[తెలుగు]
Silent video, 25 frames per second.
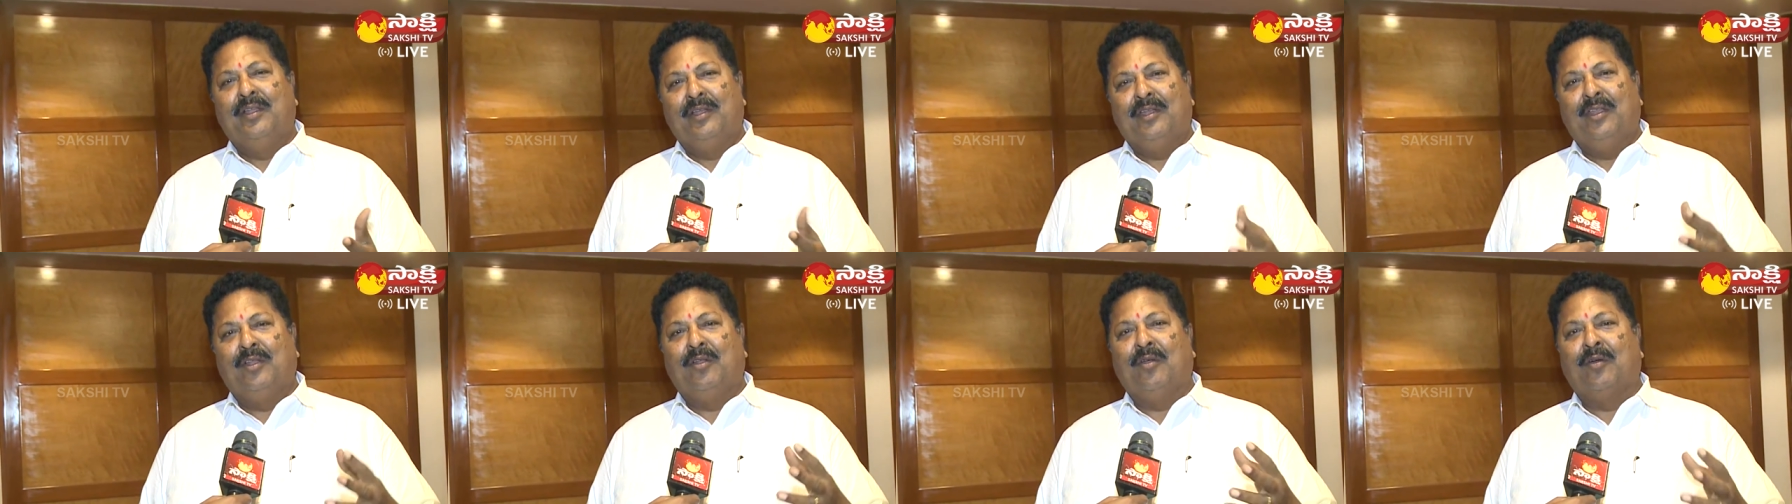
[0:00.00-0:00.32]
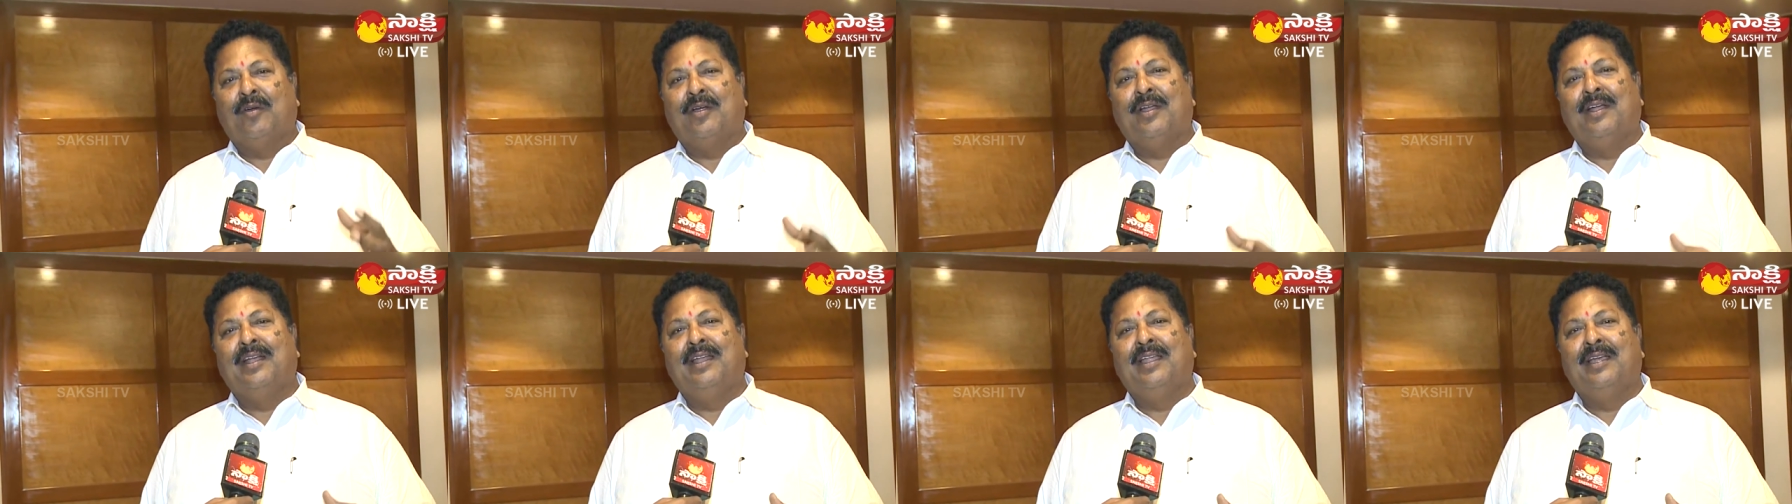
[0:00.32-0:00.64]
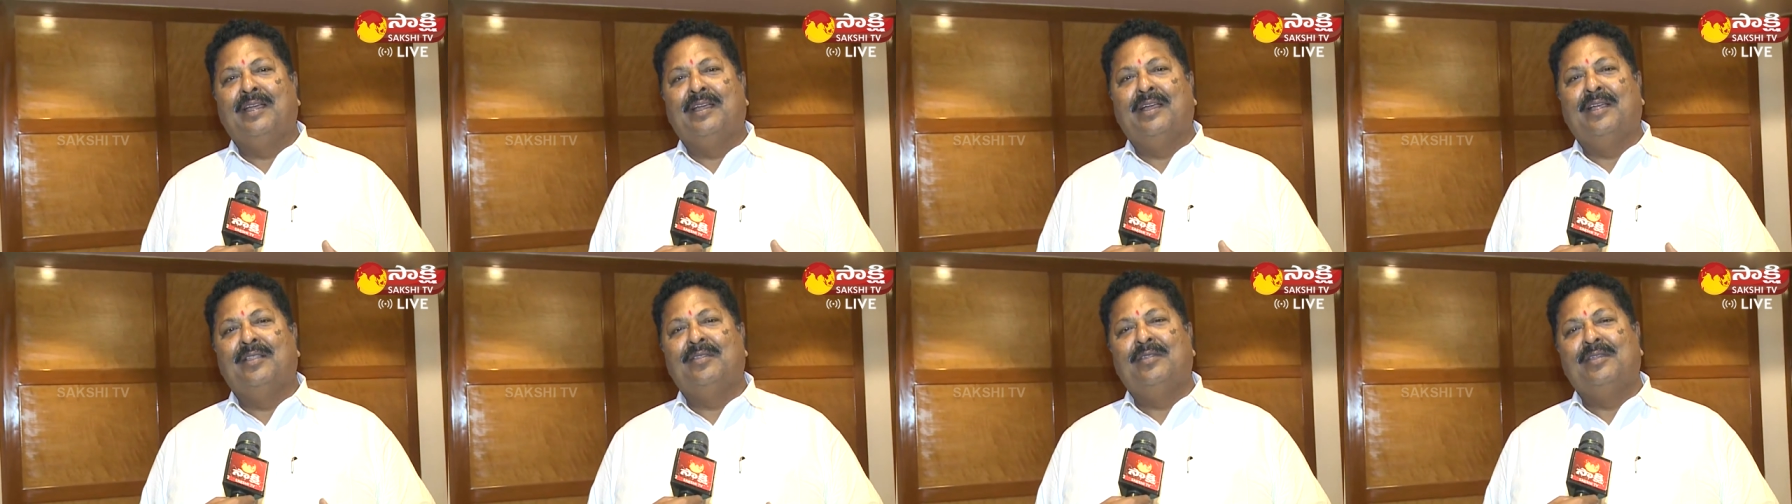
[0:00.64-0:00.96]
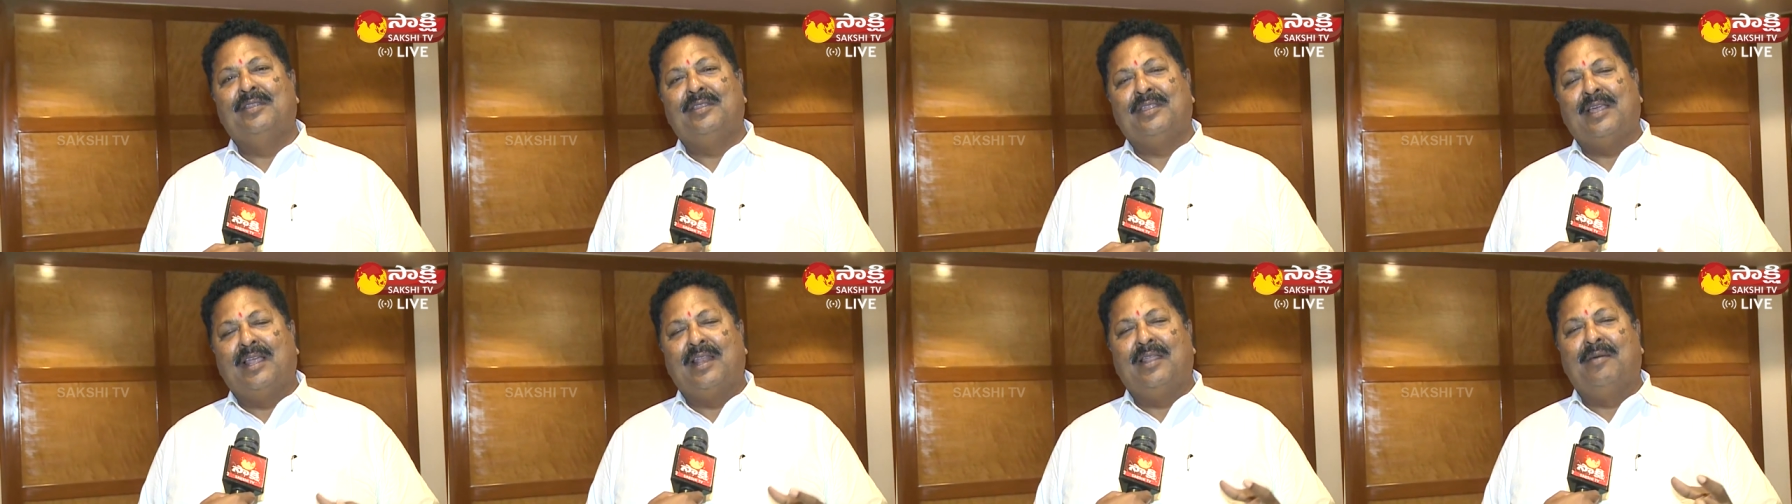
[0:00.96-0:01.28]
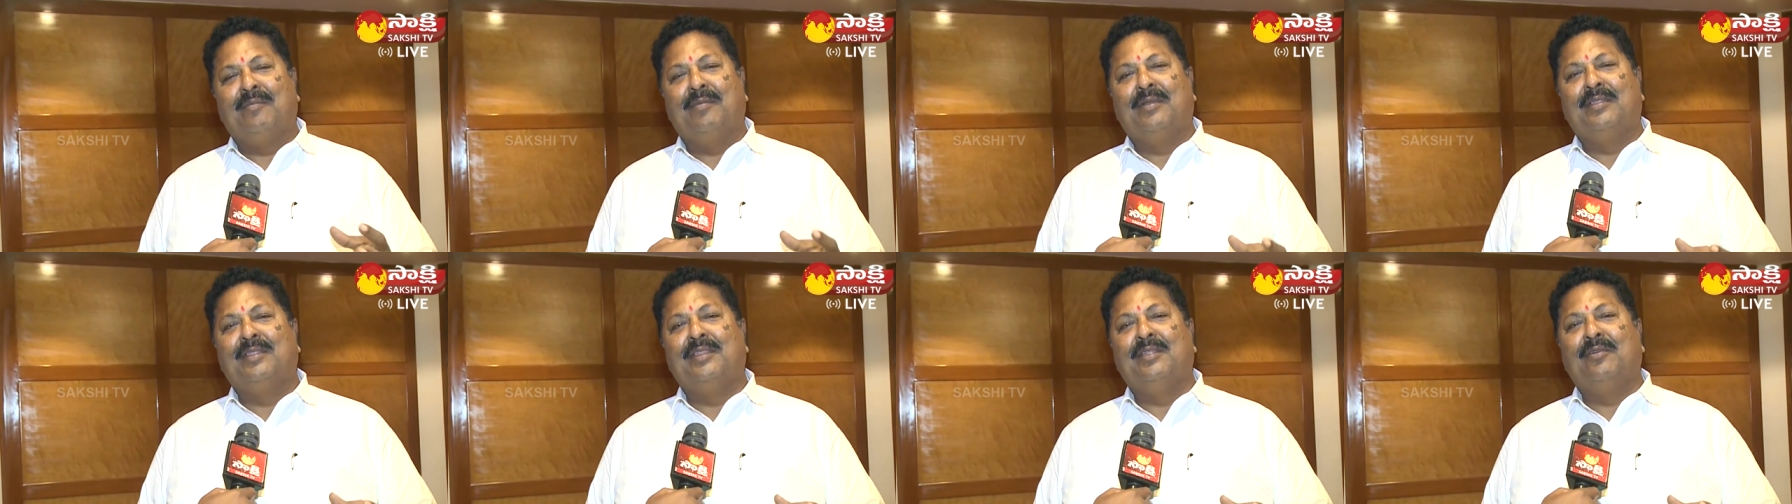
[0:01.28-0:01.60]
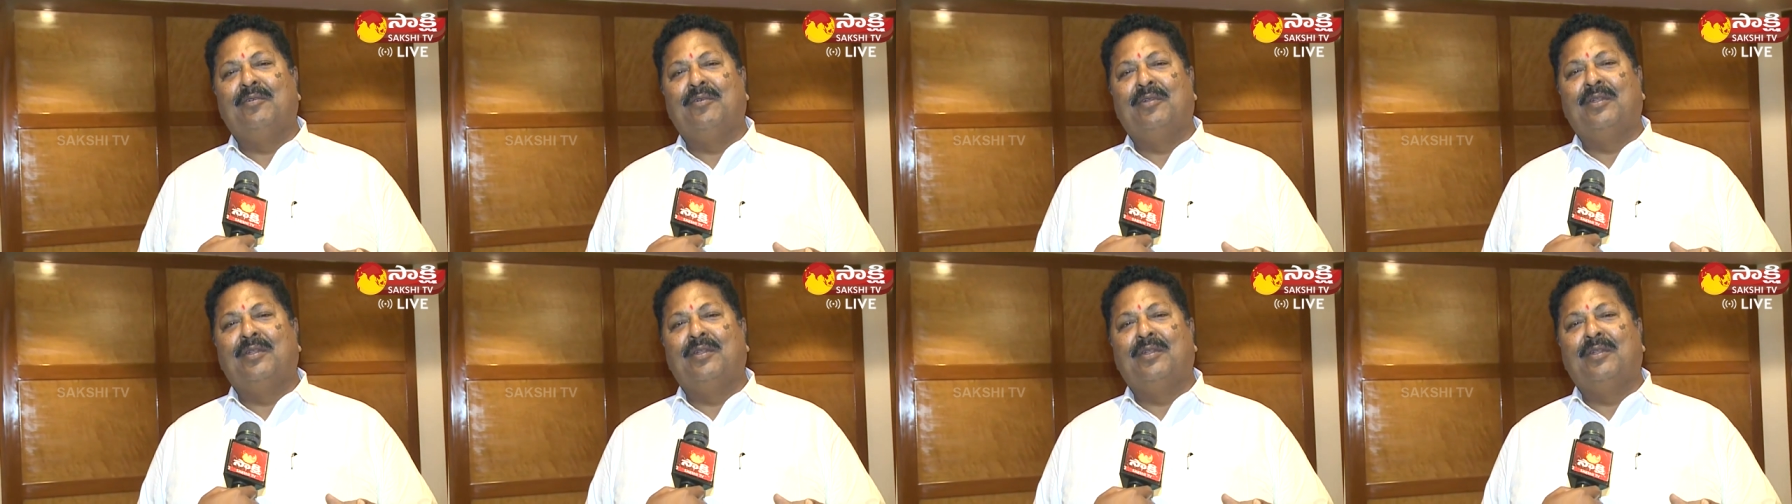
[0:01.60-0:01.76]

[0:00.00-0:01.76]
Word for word: నేను ఒక్కడనే కాదు చాలామంది